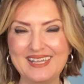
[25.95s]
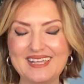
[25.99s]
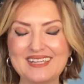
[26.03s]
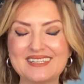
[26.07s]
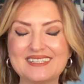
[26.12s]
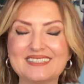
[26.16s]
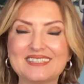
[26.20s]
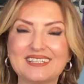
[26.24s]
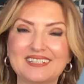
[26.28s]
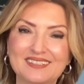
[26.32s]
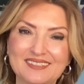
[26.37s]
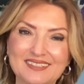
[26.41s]

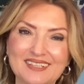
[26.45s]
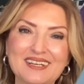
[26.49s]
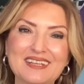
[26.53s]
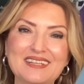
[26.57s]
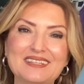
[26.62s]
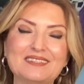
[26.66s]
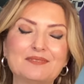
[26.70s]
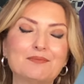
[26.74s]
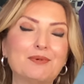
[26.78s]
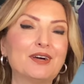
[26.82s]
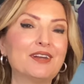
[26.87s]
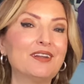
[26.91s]
Salıdan
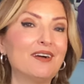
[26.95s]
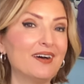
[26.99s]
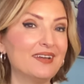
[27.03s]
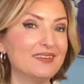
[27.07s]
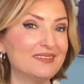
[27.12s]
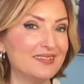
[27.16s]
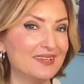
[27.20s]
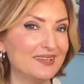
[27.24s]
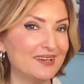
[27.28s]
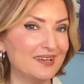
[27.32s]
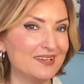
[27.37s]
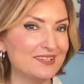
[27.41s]
itibaren Ay
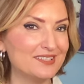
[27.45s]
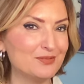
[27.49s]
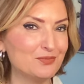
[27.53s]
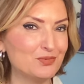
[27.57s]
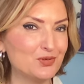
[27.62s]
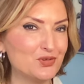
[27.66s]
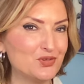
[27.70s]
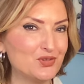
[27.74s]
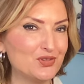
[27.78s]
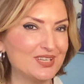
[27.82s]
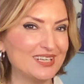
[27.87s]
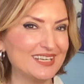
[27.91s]
Terazi
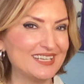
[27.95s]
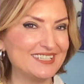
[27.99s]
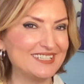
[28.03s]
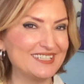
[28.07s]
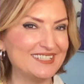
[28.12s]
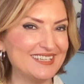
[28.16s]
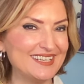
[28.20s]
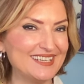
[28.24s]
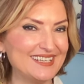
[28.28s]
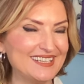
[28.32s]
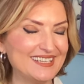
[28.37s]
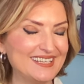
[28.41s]
Burcu'na
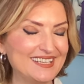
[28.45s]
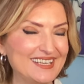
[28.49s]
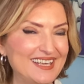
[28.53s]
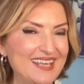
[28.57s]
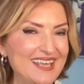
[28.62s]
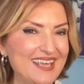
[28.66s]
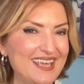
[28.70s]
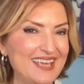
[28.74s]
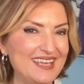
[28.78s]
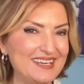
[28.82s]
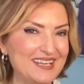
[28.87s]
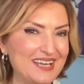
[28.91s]
geçecek
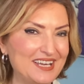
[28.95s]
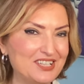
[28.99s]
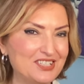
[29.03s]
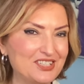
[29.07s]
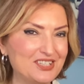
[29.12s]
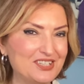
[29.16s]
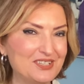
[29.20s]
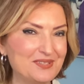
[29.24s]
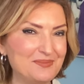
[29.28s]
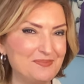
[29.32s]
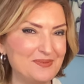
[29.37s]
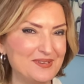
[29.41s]

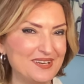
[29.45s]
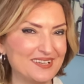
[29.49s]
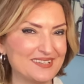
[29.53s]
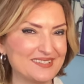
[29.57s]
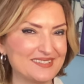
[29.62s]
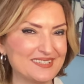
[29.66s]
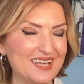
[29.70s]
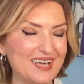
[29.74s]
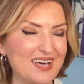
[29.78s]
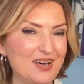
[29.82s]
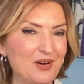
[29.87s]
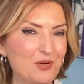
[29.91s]
enerjiniz biraz
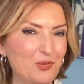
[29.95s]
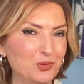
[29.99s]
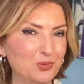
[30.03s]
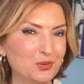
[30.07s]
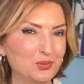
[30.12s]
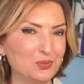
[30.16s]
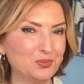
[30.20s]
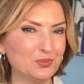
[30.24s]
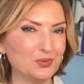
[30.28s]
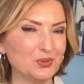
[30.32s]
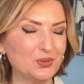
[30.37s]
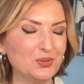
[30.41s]
daha
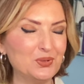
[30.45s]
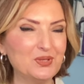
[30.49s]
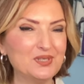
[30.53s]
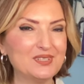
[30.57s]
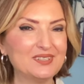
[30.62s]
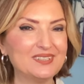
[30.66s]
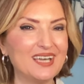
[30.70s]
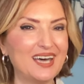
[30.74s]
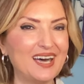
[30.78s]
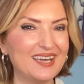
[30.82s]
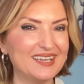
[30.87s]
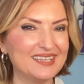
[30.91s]
olumlu,
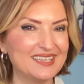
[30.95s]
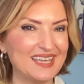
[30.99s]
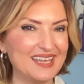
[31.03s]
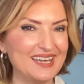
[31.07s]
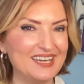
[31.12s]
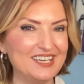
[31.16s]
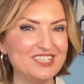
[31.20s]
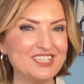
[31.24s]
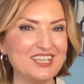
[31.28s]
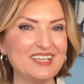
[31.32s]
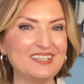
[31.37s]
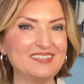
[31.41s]
daha
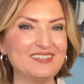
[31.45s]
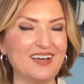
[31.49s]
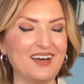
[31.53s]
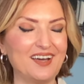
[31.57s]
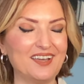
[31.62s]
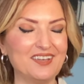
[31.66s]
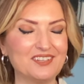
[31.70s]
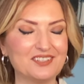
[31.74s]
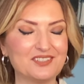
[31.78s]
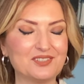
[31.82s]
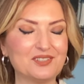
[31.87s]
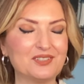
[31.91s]
geleceğe
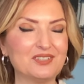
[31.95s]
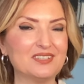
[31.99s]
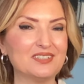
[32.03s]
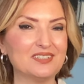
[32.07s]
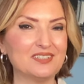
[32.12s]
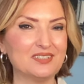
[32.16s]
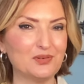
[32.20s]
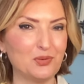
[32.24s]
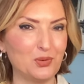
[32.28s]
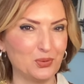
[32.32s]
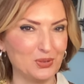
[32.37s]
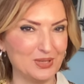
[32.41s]
dair
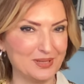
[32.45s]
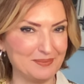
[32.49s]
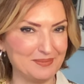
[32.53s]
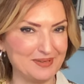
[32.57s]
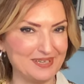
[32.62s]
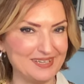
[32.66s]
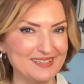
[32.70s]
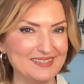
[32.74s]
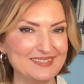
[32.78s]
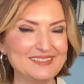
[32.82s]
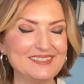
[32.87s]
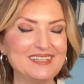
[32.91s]
e,
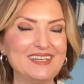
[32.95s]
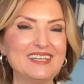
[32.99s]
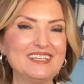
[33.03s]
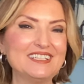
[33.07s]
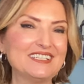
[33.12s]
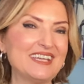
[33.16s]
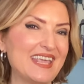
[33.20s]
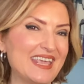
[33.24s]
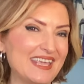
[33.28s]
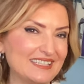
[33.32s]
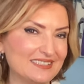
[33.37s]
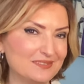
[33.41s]
olabilir. İşte
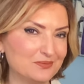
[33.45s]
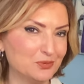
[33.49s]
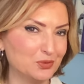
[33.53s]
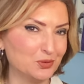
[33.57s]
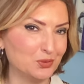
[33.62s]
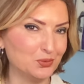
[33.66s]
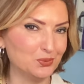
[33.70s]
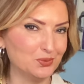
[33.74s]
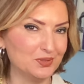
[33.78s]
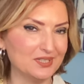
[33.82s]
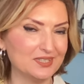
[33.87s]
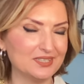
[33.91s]
eğitim
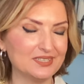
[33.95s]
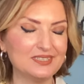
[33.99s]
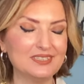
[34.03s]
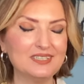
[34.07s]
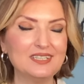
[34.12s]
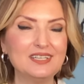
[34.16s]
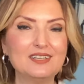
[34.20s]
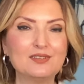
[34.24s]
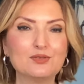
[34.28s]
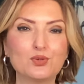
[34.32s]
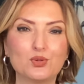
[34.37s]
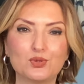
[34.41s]
konuları,
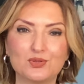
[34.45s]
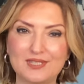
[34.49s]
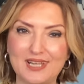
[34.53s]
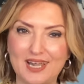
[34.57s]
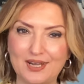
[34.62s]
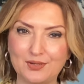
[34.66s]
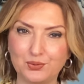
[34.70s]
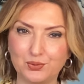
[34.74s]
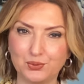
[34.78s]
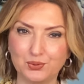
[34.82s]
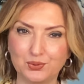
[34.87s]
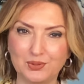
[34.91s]
sosyal
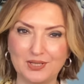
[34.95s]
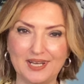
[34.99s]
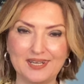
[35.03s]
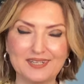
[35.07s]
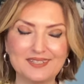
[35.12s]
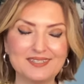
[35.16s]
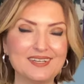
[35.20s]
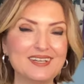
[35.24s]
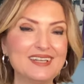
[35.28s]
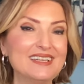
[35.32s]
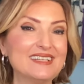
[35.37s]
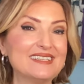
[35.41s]

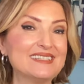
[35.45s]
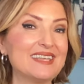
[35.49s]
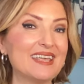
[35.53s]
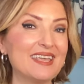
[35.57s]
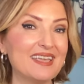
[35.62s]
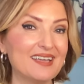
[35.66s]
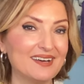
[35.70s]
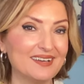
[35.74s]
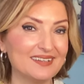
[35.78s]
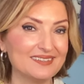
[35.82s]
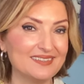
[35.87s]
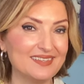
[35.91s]
konular,
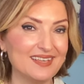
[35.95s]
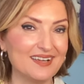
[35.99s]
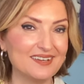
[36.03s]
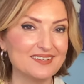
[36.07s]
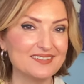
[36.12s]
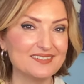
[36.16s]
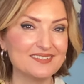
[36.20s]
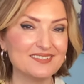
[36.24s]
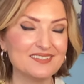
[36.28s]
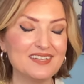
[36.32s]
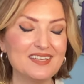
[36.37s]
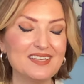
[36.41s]

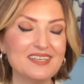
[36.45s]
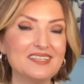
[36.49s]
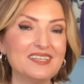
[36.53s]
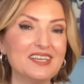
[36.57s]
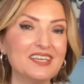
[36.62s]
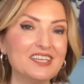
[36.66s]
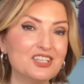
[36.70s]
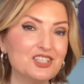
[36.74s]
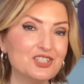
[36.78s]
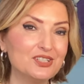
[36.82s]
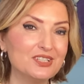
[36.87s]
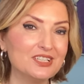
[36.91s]
seyahatler,
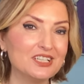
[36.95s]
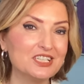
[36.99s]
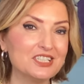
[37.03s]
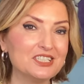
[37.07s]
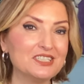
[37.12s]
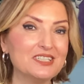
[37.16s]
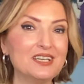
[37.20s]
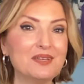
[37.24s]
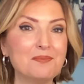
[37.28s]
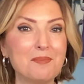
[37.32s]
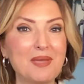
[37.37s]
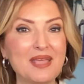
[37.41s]
yayıncılık
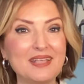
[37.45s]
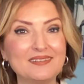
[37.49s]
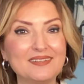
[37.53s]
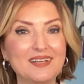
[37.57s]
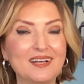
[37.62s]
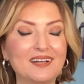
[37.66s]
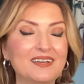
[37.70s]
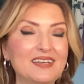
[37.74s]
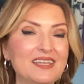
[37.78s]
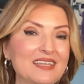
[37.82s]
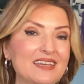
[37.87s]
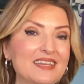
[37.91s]
işleri, medya
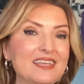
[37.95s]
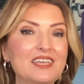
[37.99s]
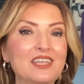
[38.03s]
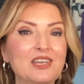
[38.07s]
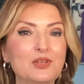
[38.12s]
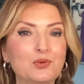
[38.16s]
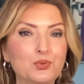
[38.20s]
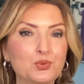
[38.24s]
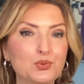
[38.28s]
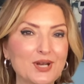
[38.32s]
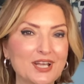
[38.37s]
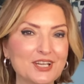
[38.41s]
ile ilgili
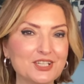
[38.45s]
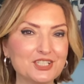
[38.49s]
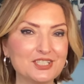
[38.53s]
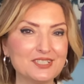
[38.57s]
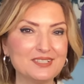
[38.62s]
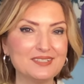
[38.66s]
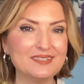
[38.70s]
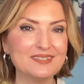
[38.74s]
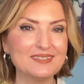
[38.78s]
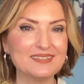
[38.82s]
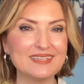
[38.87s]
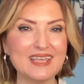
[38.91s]

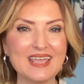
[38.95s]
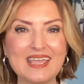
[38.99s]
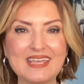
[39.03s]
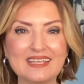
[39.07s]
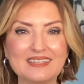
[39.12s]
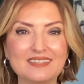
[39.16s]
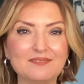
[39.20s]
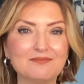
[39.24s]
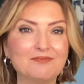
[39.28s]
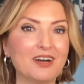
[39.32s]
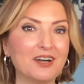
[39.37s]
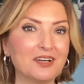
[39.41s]
uğraşlarınız,
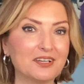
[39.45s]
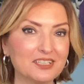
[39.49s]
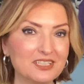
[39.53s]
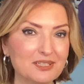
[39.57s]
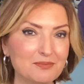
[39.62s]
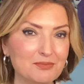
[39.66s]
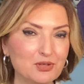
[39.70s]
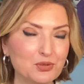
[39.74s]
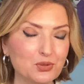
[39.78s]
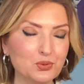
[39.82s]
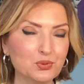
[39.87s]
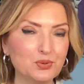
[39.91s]
eğitim ve
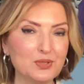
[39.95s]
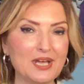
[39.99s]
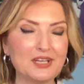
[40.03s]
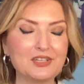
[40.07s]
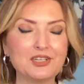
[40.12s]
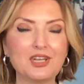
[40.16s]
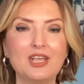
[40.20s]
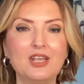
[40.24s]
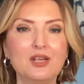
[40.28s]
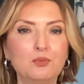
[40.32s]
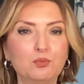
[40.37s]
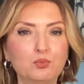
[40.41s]
akademik konular
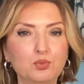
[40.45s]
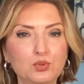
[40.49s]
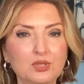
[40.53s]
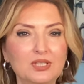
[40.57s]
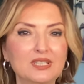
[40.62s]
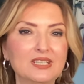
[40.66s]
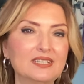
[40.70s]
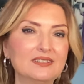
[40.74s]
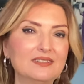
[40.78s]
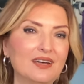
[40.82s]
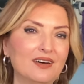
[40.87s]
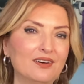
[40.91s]

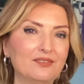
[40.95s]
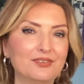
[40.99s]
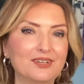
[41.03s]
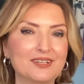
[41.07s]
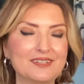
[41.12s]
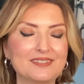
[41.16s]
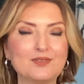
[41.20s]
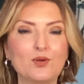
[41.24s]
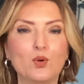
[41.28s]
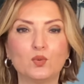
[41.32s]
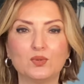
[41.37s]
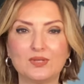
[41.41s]
bunlara daha
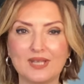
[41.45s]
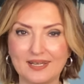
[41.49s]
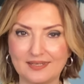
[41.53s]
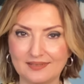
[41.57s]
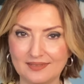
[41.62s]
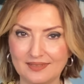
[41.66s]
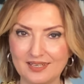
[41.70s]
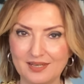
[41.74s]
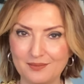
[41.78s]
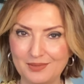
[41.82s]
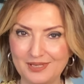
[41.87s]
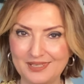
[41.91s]
fazla
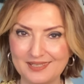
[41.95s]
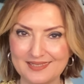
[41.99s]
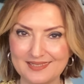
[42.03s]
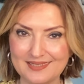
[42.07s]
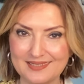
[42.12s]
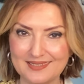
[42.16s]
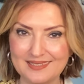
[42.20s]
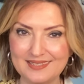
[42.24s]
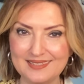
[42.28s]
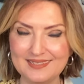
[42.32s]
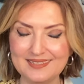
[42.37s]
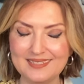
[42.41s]

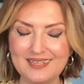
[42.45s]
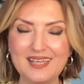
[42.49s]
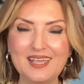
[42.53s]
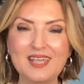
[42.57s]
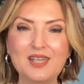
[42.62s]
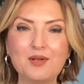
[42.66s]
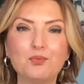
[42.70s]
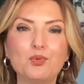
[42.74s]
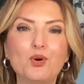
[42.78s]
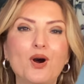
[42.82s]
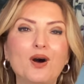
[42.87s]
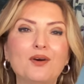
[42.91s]
odaklanabilirsiniz.
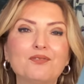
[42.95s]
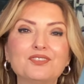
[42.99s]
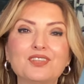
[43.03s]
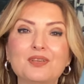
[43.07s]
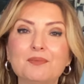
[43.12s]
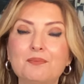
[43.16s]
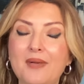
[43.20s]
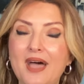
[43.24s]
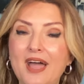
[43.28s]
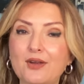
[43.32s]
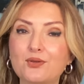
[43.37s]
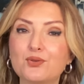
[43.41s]
Bu hafta
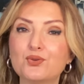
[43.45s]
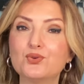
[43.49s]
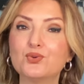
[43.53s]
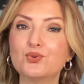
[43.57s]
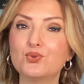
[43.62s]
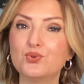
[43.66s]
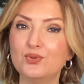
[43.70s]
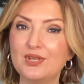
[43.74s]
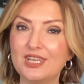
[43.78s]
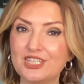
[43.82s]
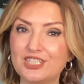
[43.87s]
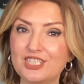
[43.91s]
Merkür
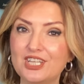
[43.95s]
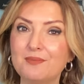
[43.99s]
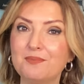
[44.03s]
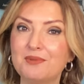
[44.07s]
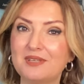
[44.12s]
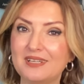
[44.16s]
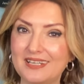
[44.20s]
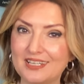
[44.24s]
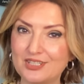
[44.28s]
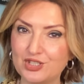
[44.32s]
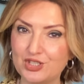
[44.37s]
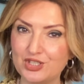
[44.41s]
Güneş'le
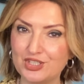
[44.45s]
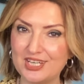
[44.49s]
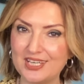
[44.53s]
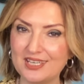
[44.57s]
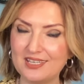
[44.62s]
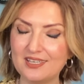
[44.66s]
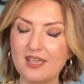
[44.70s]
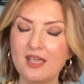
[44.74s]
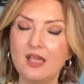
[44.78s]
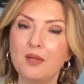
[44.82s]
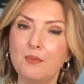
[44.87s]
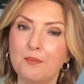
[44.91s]

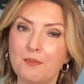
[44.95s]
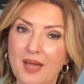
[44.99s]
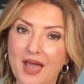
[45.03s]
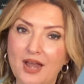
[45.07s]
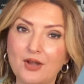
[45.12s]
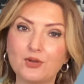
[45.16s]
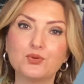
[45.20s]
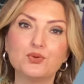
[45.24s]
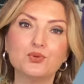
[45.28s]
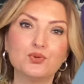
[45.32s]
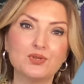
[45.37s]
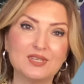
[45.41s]
birleşecek.
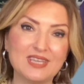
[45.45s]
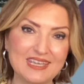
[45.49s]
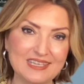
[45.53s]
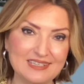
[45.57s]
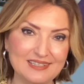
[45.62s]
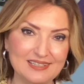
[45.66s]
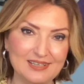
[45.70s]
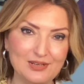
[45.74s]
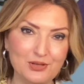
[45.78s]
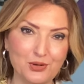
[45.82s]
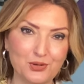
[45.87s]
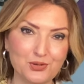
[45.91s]
Merkür
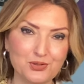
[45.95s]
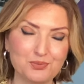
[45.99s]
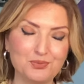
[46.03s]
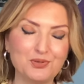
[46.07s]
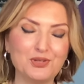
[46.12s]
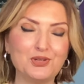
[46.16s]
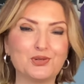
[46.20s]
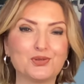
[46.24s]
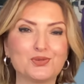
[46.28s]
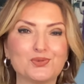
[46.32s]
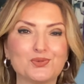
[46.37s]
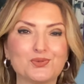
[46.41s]
geriliyor
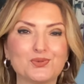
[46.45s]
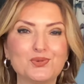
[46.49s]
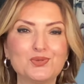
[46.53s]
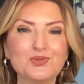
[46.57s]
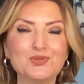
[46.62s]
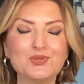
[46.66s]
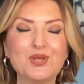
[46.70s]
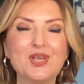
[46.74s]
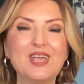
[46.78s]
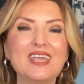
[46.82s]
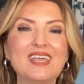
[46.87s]
biliyorsunuz.